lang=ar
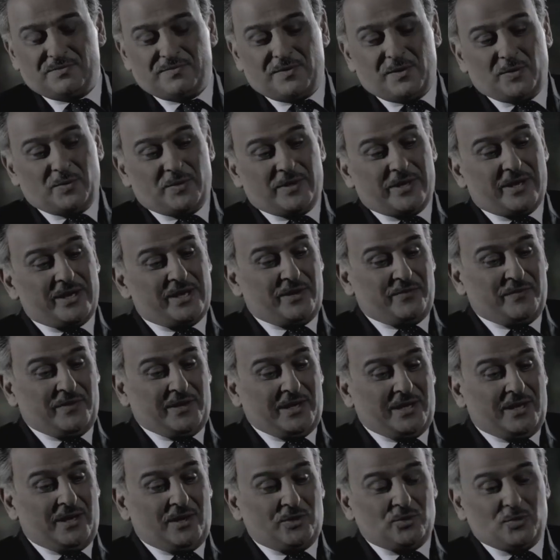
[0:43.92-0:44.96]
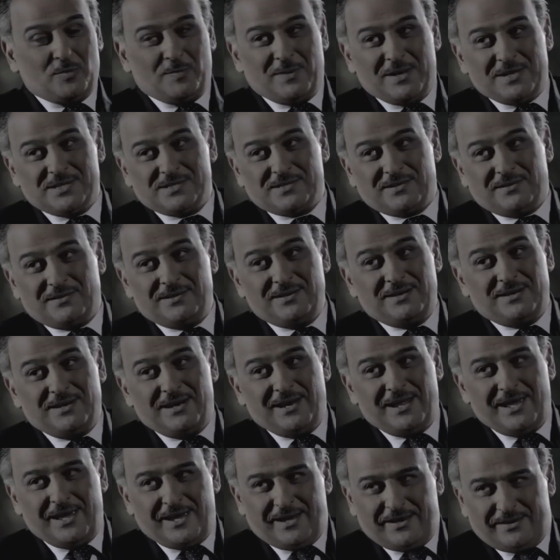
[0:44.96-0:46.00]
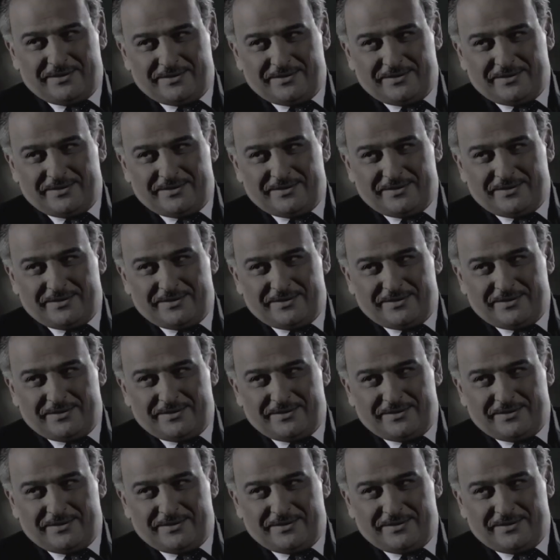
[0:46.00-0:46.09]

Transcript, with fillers: فهو رايح في علاقته مع إسرائيل للآخر